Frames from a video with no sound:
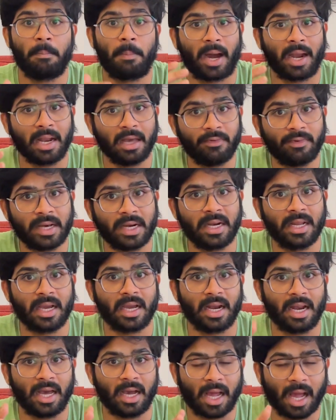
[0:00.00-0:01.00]
பல
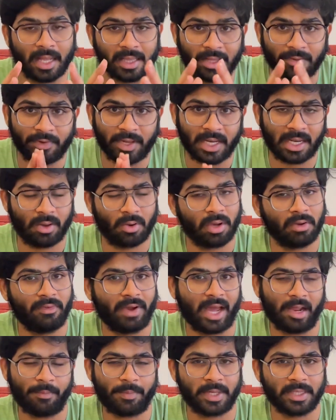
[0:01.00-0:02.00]
வருடங்களாக அந்த வீட்டில் அவங்க
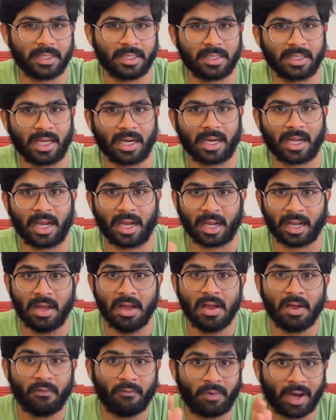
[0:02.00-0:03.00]
வேலை பார்த்துட்டு தான் இருக்காங்க
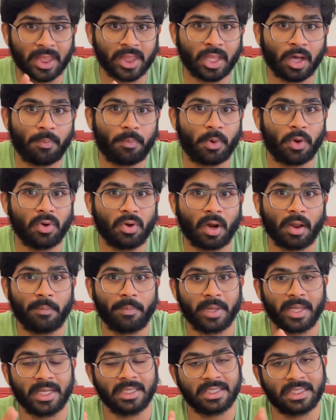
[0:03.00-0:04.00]
வந்த பொண்ணோட
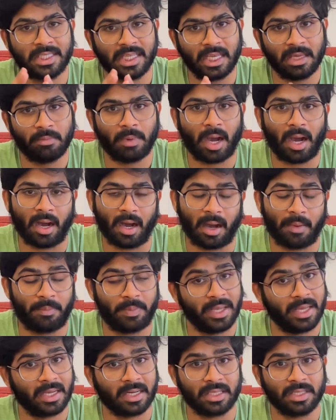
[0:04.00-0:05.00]
பேர் சீமா
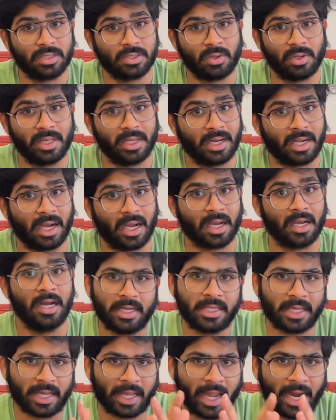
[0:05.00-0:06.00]
அப்படிங்கிறத சொல்லியிருக்காங்க
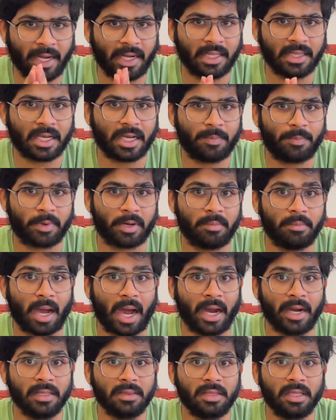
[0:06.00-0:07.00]
இதை கேட்டதுக்கப்புறம்
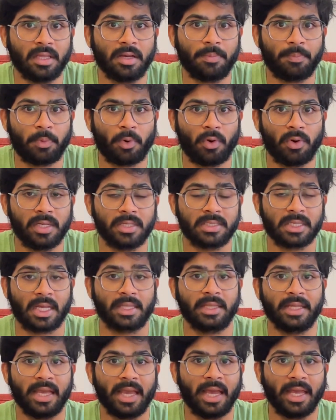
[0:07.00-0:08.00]
அடுத்ததாக போலீஸ்
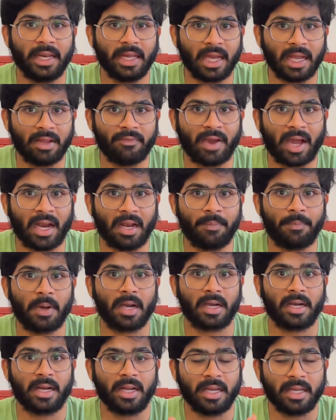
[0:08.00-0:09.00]
அந்த ஏரியாவில் வேலை
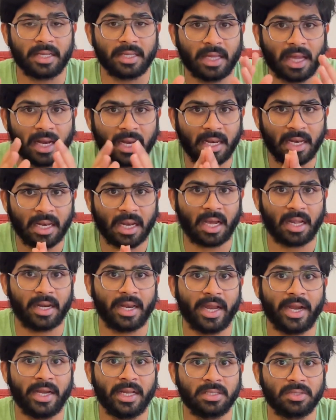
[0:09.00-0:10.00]
பார்க்குற எல்லா
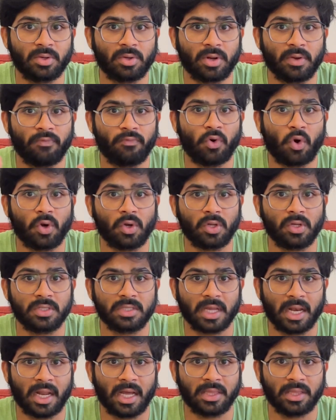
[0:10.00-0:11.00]
லேடிஸோட ஃபோட்டோஸ்
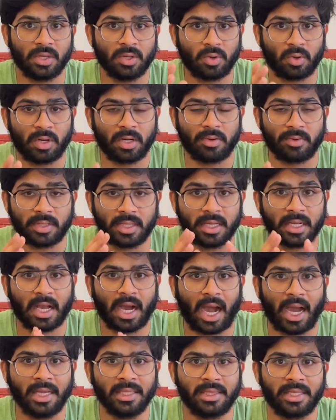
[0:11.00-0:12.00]
எல்லாத்தையும் கொண்டுட்டு வந்து
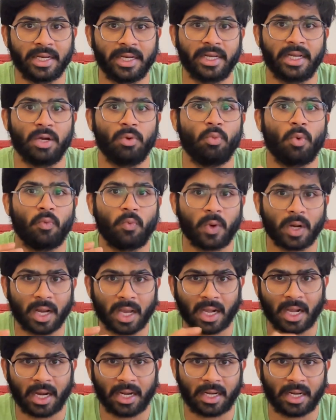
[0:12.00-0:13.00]
காயத்ரி கிட்ட ஒவ்வொன்றா
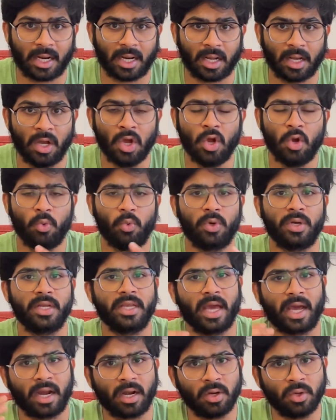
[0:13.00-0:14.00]
காட்டுறாங்க ஒரு
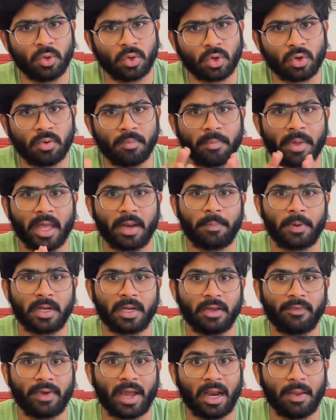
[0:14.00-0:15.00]
இரநூறுக்கும்
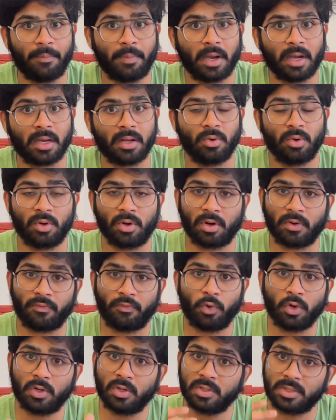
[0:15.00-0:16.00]
மேற்பட்ட வேலை பார்க்குறவங்களோட
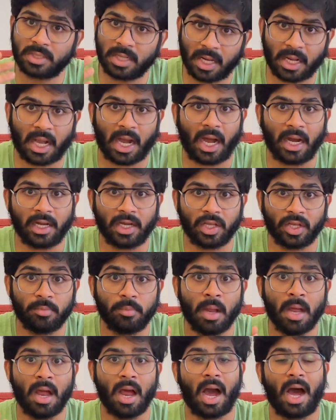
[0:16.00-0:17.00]
ஃபோட்டோஸ்லாம் காட்டியும்
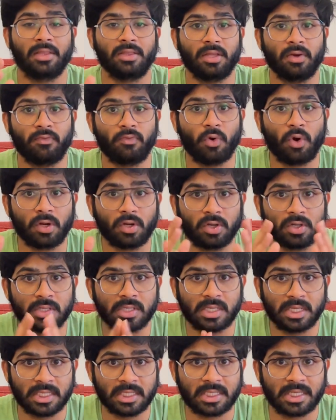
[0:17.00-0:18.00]
அந்த ஃபோட்டோஸ்
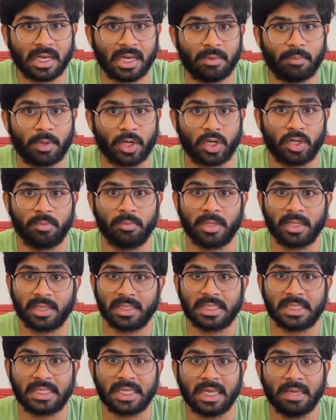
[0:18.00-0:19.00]
லிஸ்ட்டில் மட்டும் இந்த
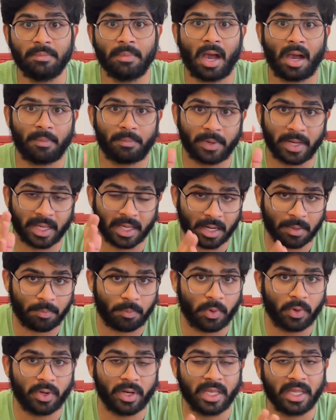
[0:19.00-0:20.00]
சீமா அப்படிங்கிற
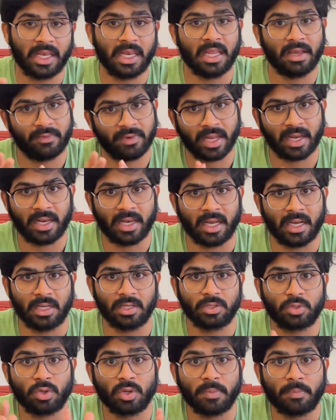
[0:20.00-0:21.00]
பொண்ணு இல்லவே இல்லை
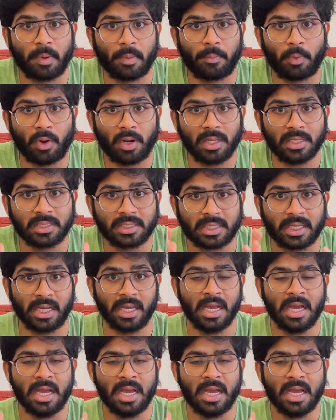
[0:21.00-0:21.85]
ஸோ இப்போ போலீஸ்க்கு